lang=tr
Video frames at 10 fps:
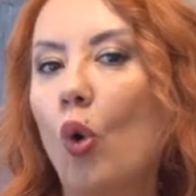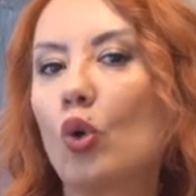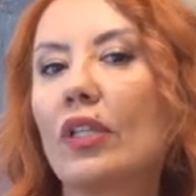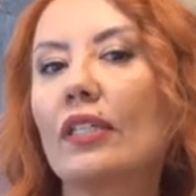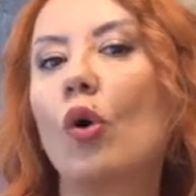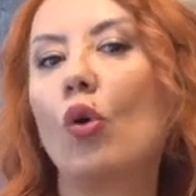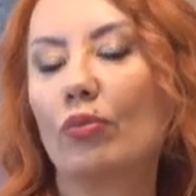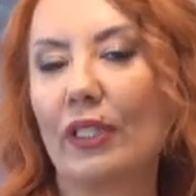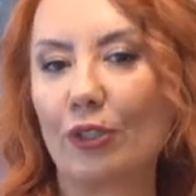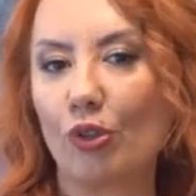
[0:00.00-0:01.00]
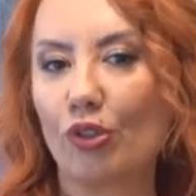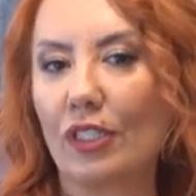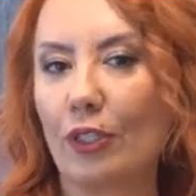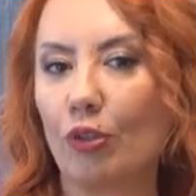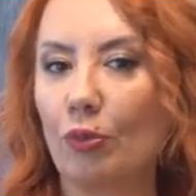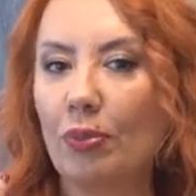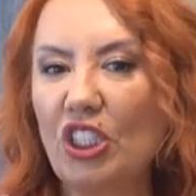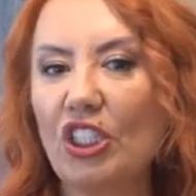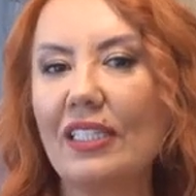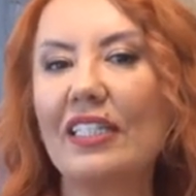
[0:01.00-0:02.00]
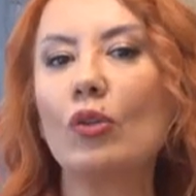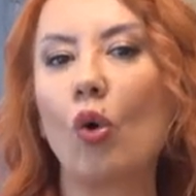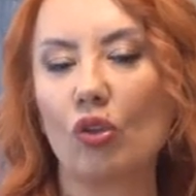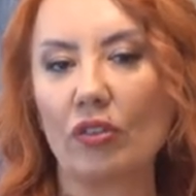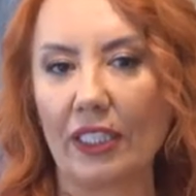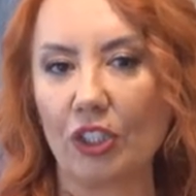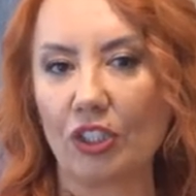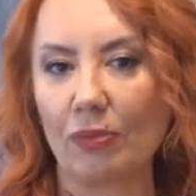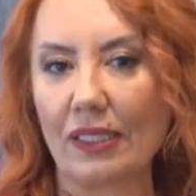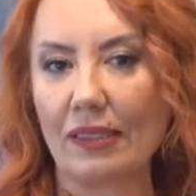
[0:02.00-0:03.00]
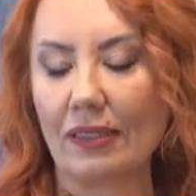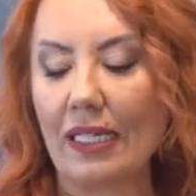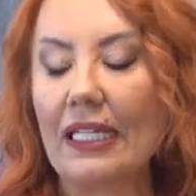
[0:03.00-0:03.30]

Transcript: ortada olmayı gösteriyordu. Bir şeylerin ortaya çıkması.